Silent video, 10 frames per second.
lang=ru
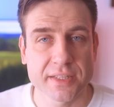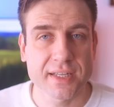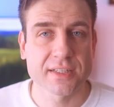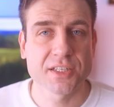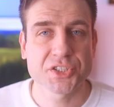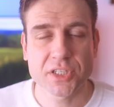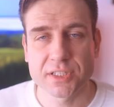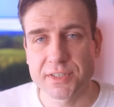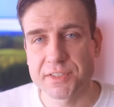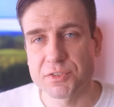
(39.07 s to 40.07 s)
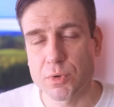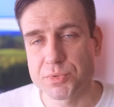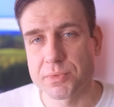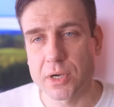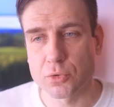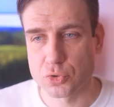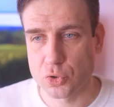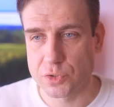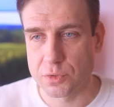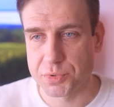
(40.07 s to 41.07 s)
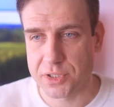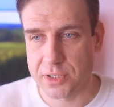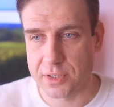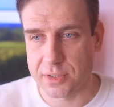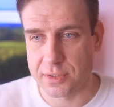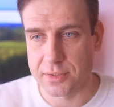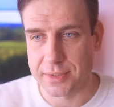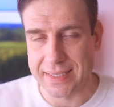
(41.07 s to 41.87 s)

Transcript: Итак, для начала давайте вспомним, как устроен вообще э,